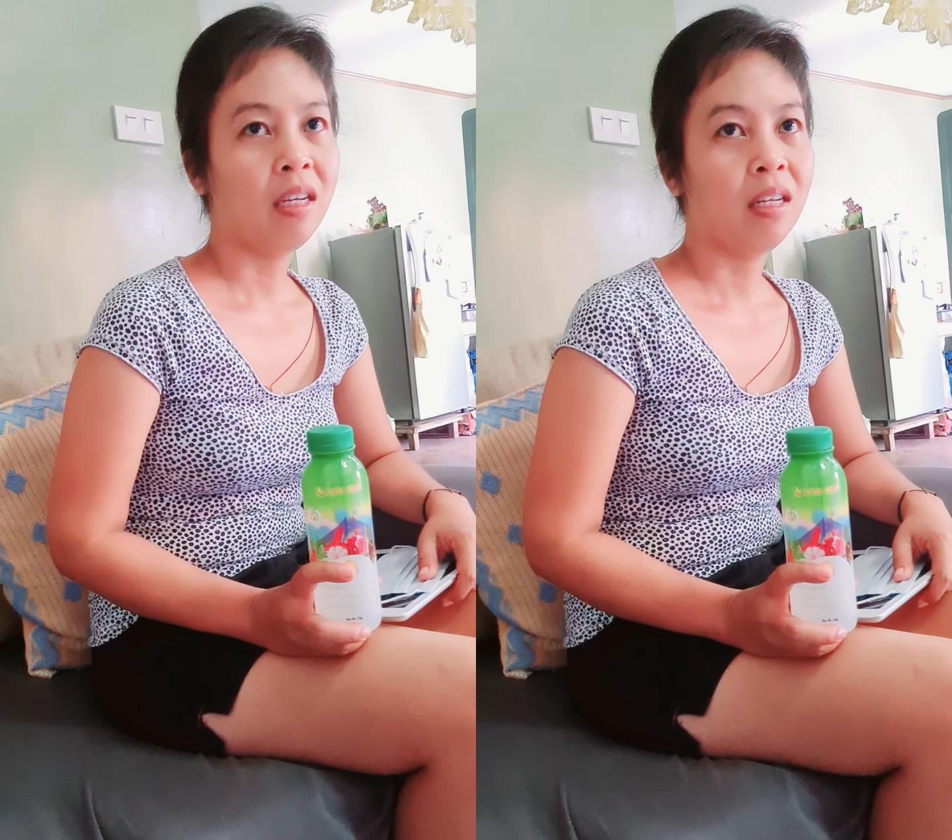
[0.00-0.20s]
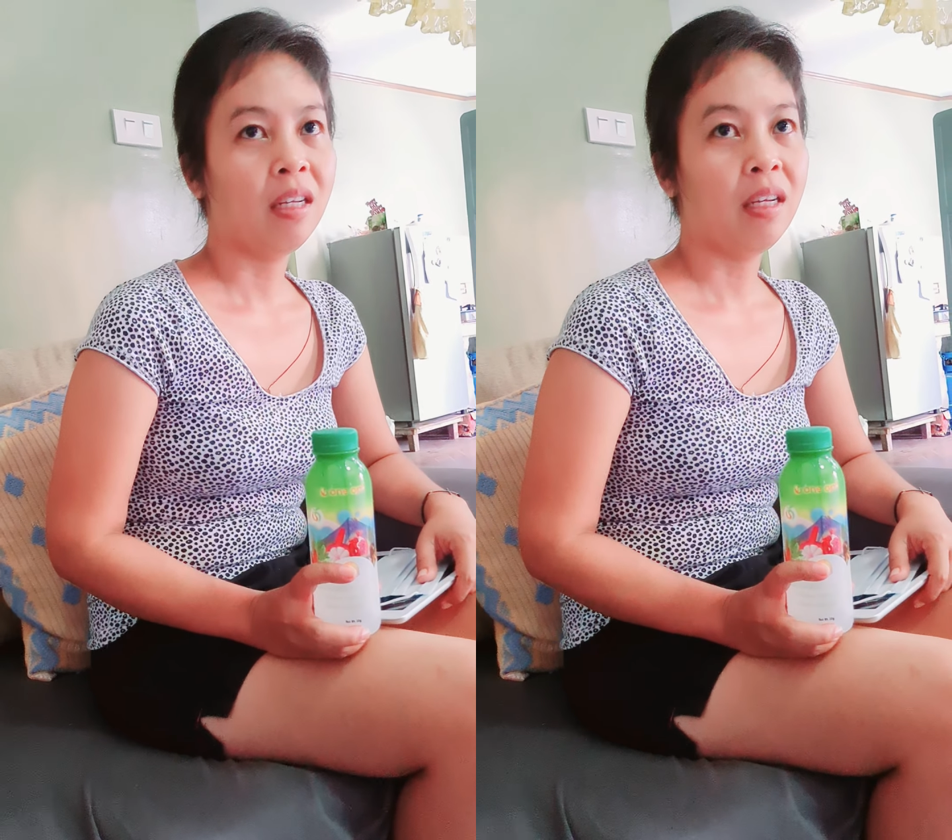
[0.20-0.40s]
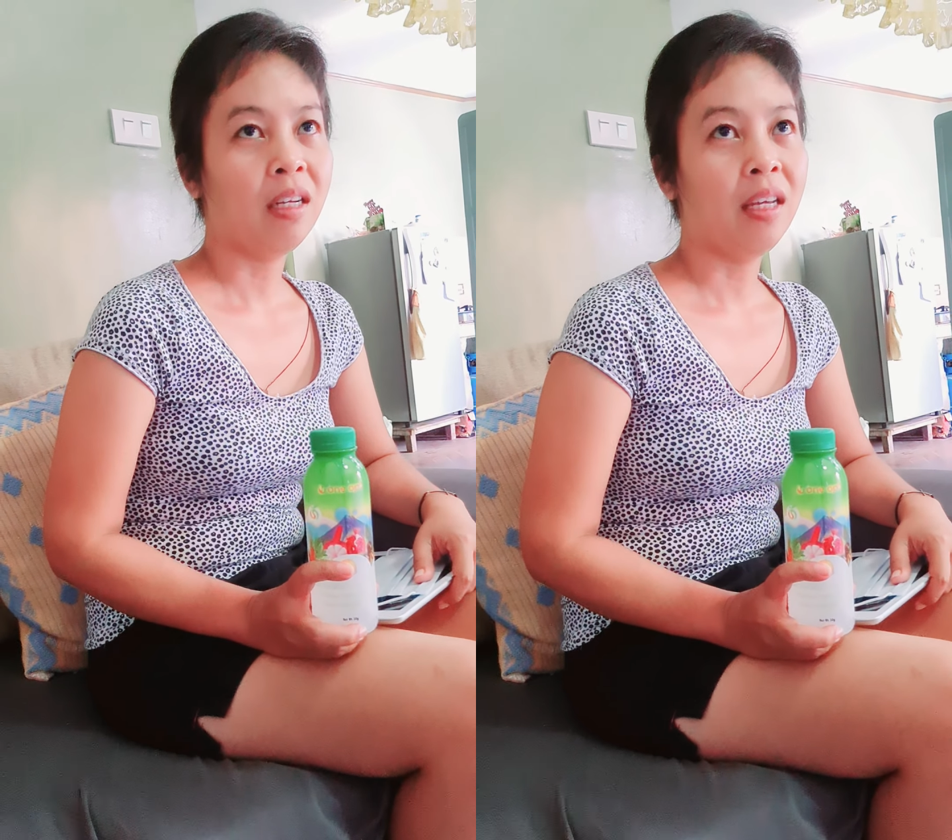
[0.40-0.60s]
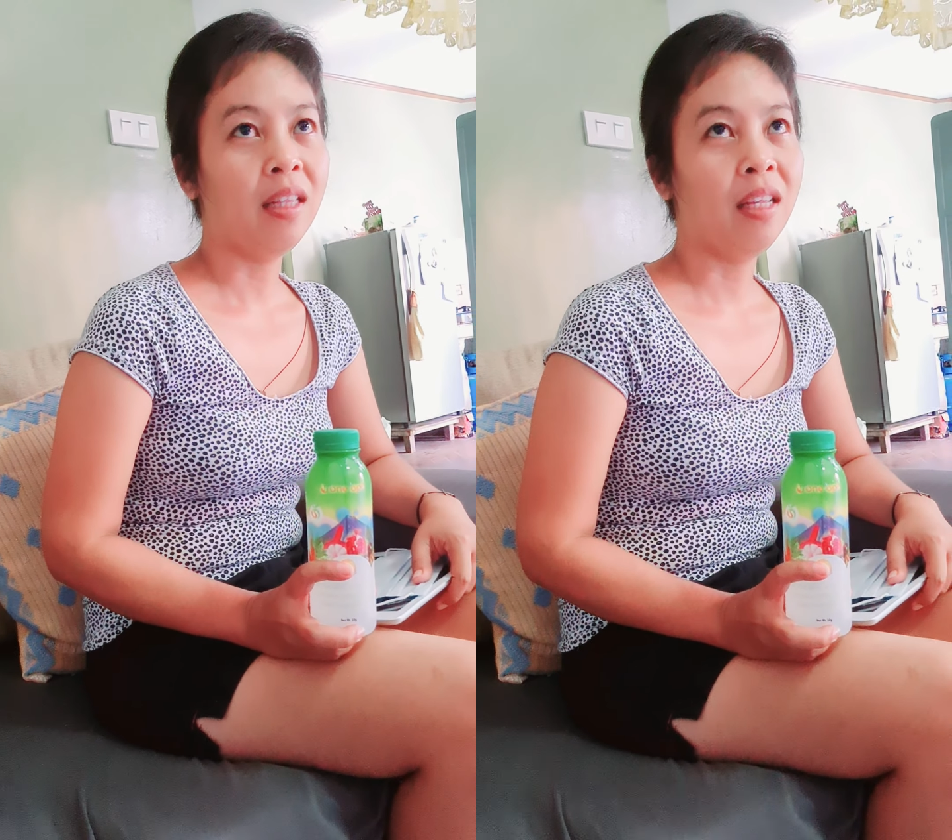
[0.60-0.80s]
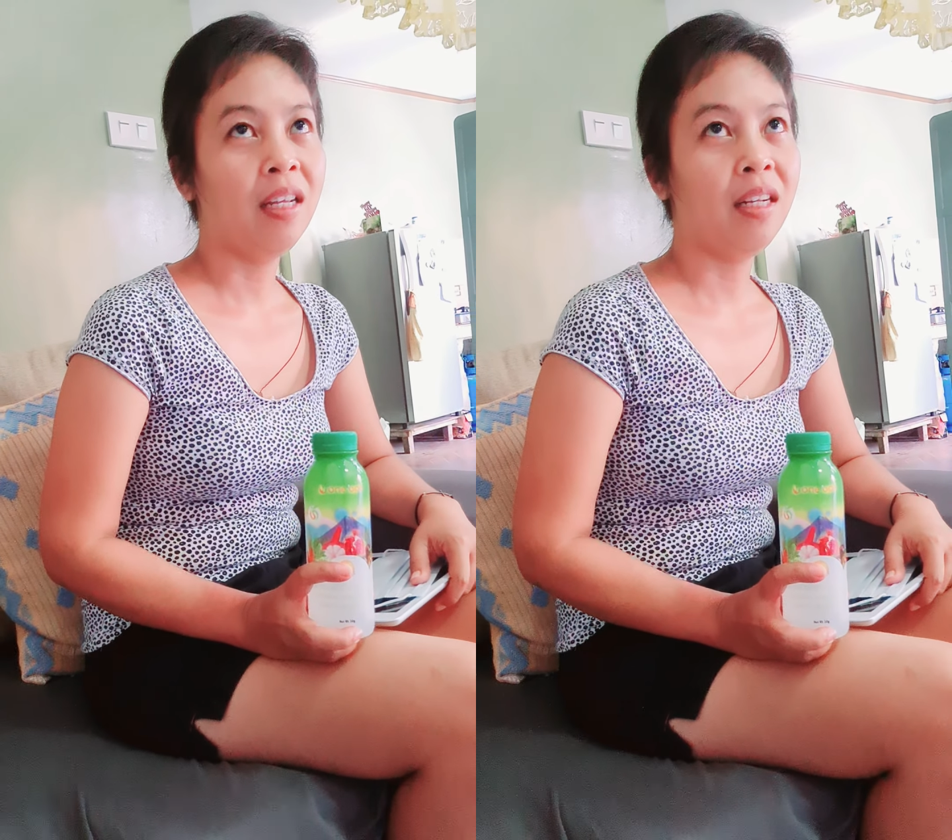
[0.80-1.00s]
Mm. Apo.
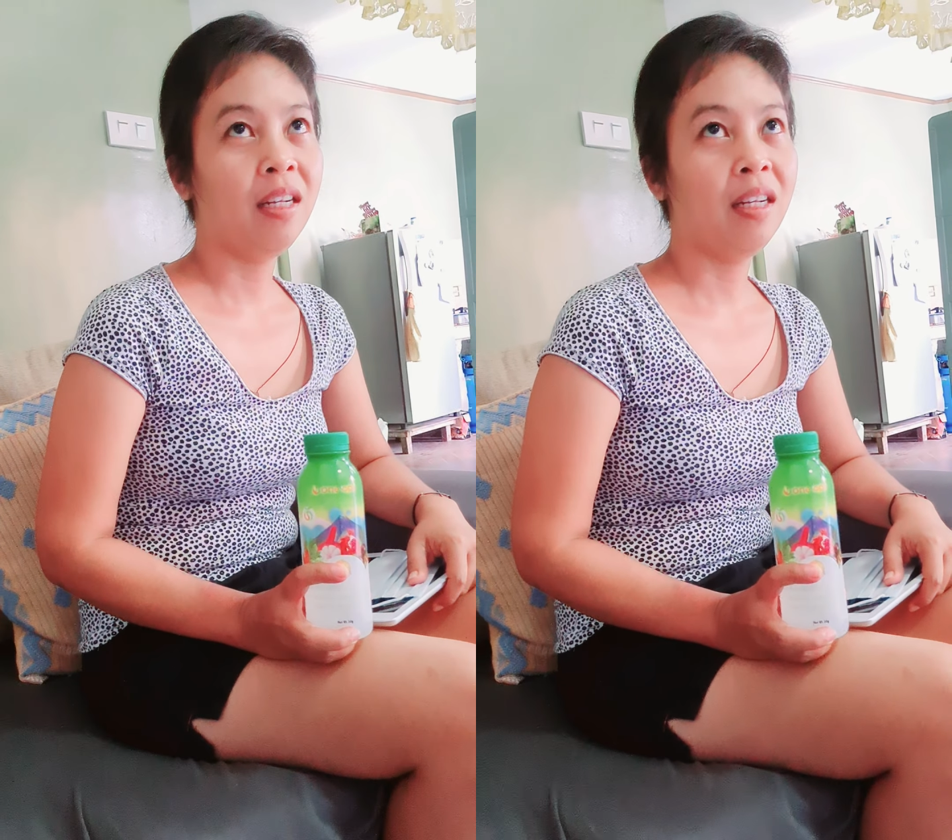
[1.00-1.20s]
And then,